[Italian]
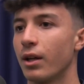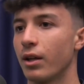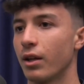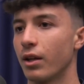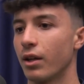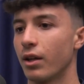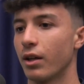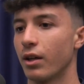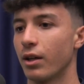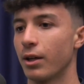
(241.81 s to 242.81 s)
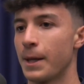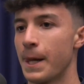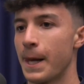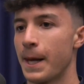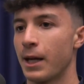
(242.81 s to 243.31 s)
E
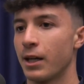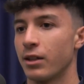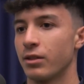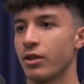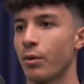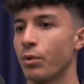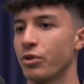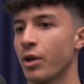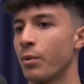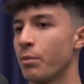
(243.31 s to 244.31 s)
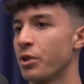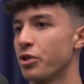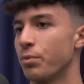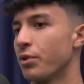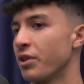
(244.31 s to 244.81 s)
siamo, siamo
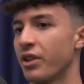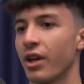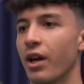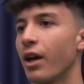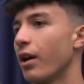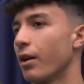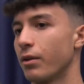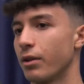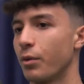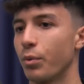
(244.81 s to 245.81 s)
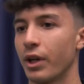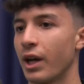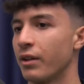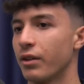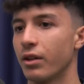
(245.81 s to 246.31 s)
amici pure se il
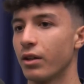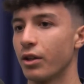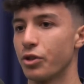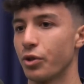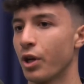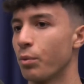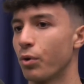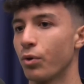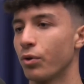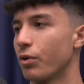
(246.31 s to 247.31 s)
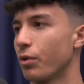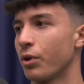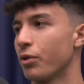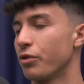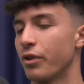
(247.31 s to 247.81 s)
weekend giochiamo contro,
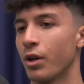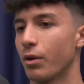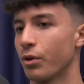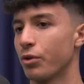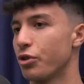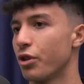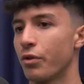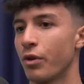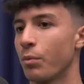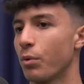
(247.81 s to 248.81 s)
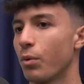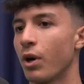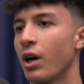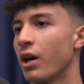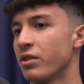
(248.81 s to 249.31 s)
quando ci, veniamo, quando ci ritroviamo
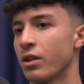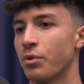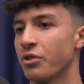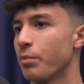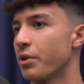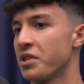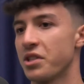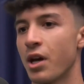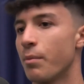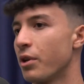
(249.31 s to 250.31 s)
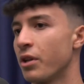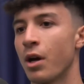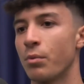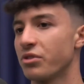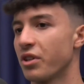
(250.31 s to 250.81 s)
qua siamo sempre insieme,
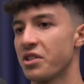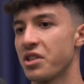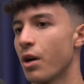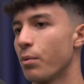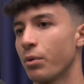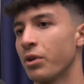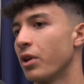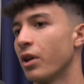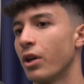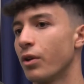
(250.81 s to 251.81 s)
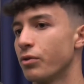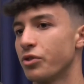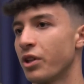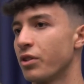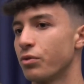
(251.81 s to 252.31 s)
ridiamo, scherziamo, quindi non
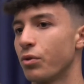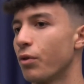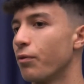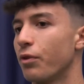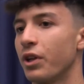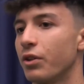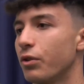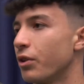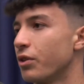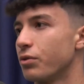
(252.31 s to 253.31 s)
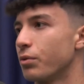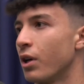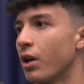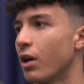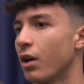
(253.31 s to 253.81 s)
c'è nessun conflitto,
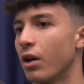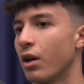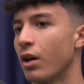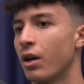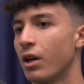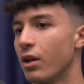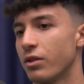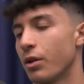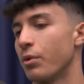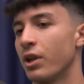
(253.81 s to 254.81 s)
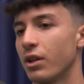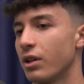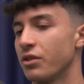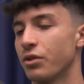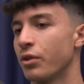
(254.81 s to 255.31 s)
nessuna, siamo una,
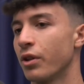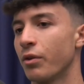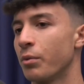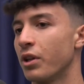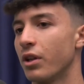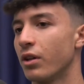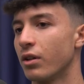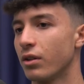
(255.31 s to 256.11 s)
una, seconda famiglia.